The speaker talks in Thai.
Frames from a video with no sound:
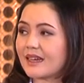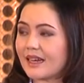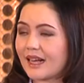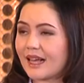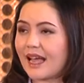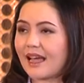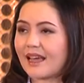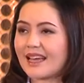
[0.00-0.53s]
นะ
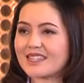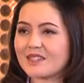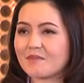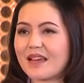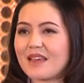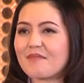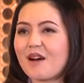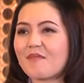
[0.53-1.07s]
คะอาจจะ
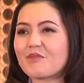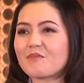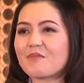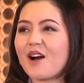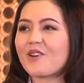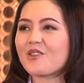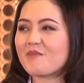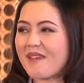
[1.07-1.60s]
ไปพร้อมคุณ
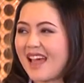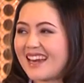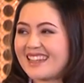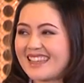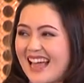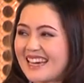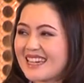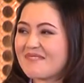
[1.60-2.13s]
พ่อคุณแม่หรื
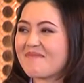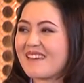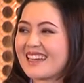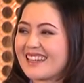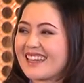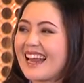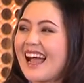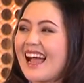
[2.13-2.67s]
อญาติที่เป็น
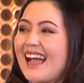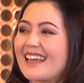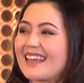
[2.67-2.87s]
ใก็ได้